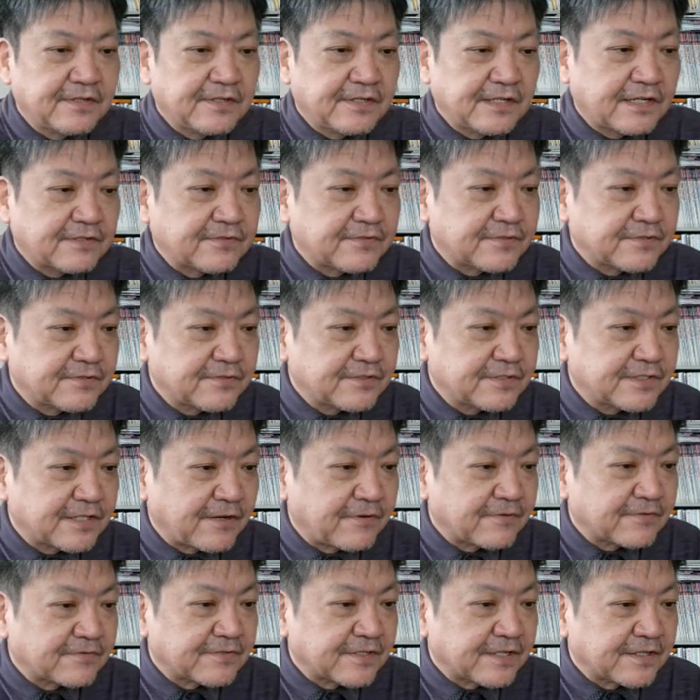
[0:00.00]
約
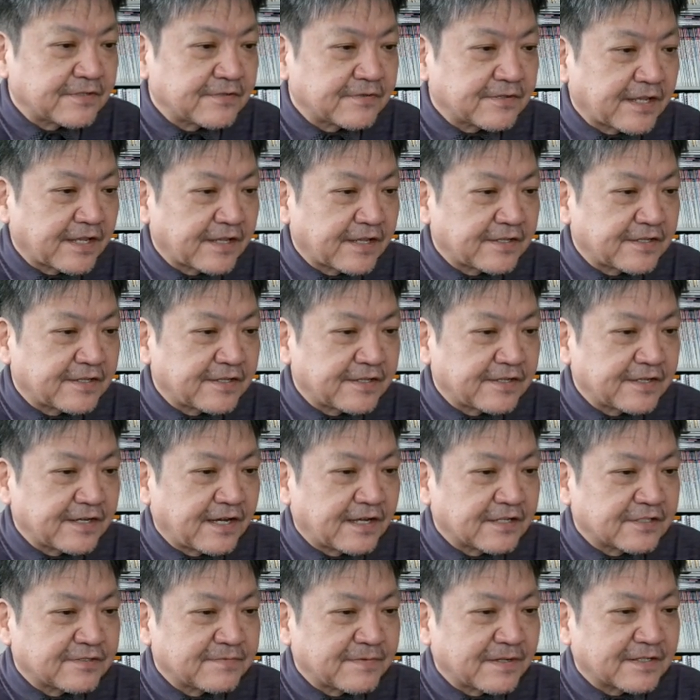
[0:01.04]
13億円の献金
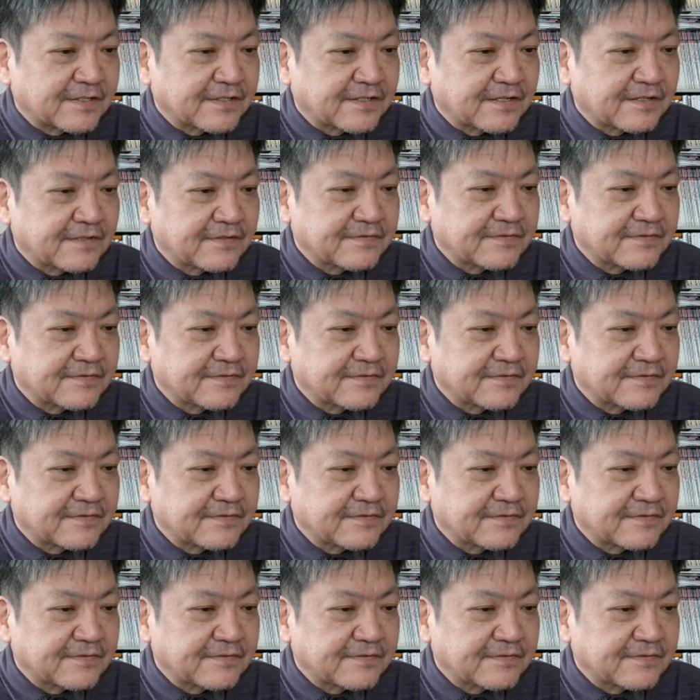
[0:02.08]
が集まった。